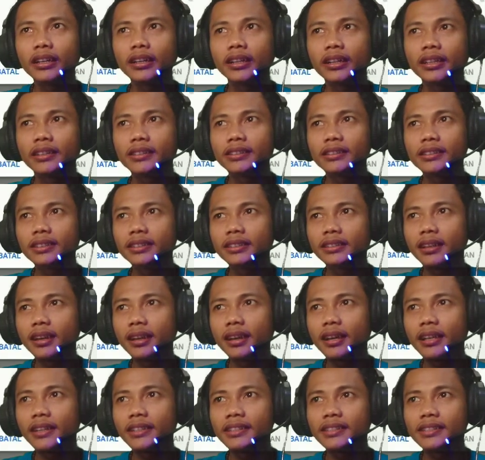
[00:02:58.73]
Inggris
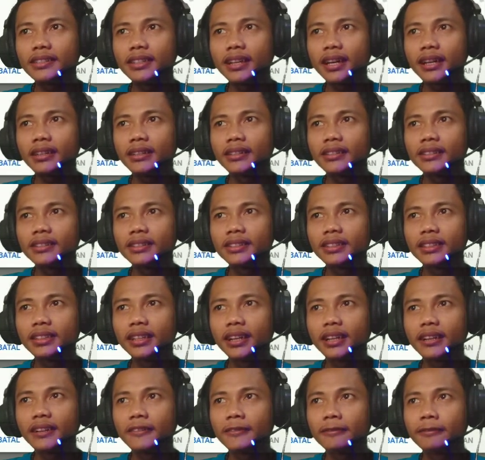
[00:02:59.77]
kita isikan di sini
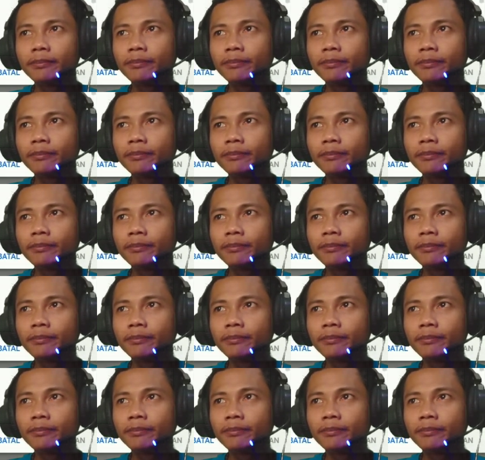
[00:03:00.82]
ya